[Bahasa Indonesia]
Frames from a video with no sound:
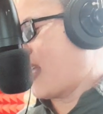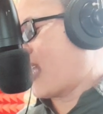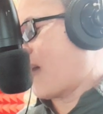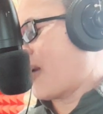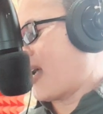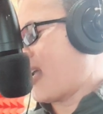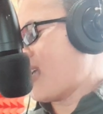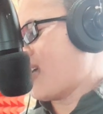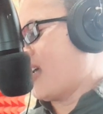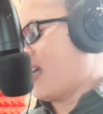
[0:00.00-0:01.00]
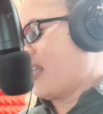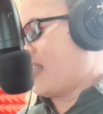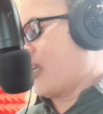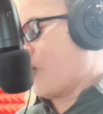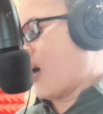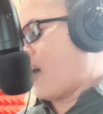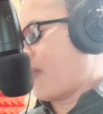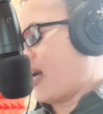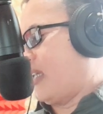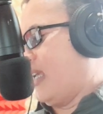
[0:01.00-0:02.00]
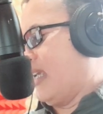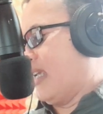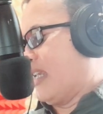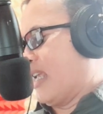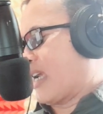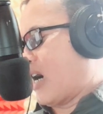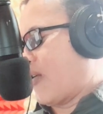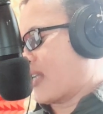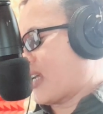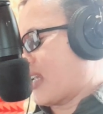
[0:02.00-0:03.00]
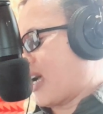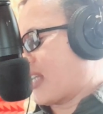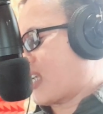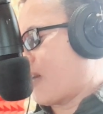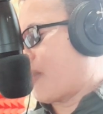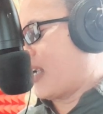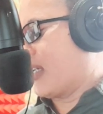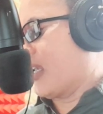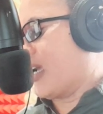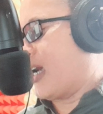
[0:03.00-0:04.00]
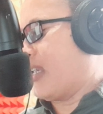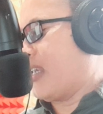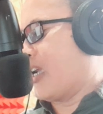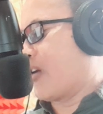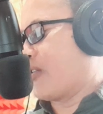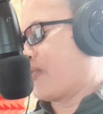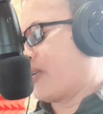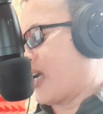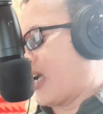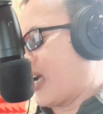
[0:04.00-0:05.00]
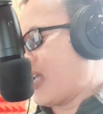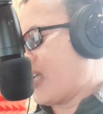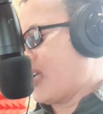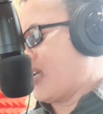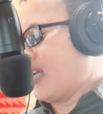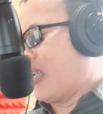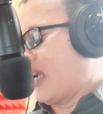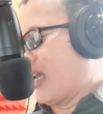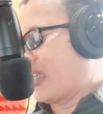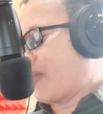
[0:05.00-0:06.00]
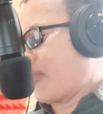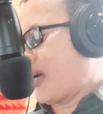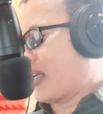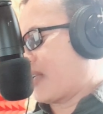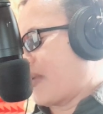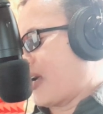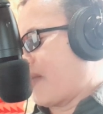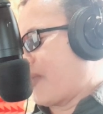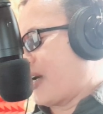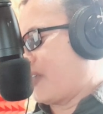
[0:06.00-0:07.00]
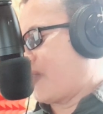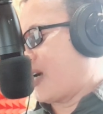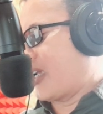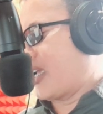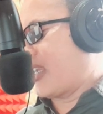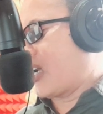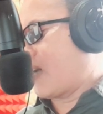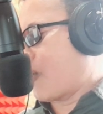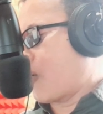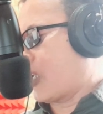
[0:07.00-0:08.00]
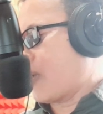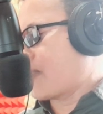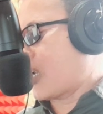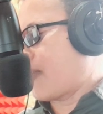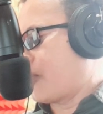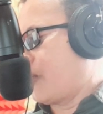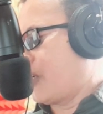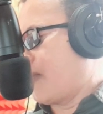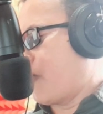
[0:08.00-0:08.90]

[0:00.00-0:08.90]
dia Tambang Jeruk abadi di kawasan Asah Bantiran ikut juga dengan teman-teman Banyuwangi yang mau kirim salam dulu nih